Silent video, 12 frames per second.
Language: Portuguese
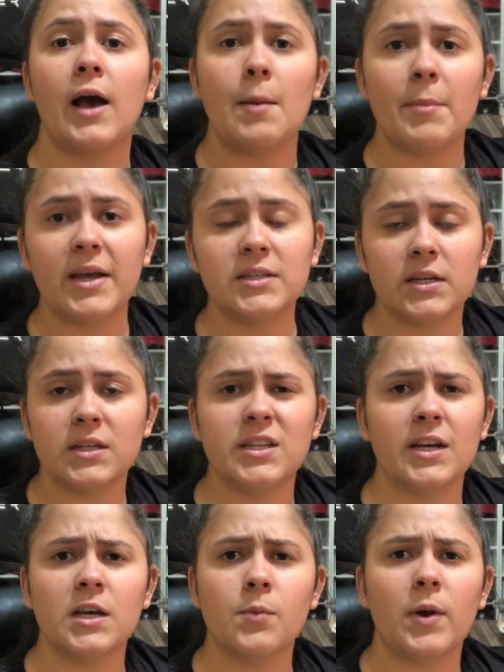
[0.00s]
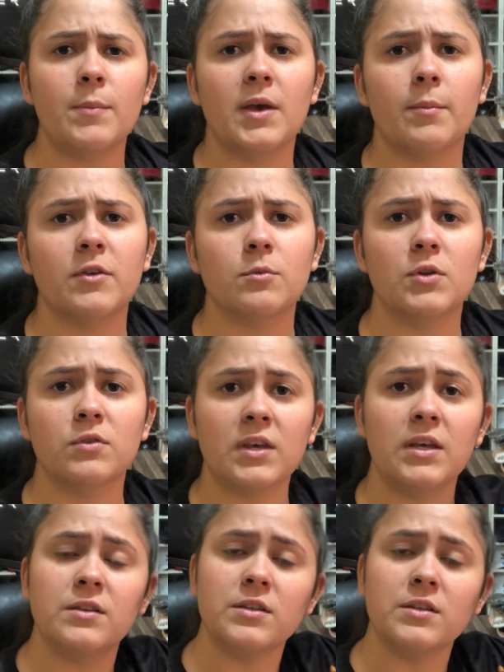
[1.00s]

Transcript: a média que chega aqui pra mim é mais ou menos 15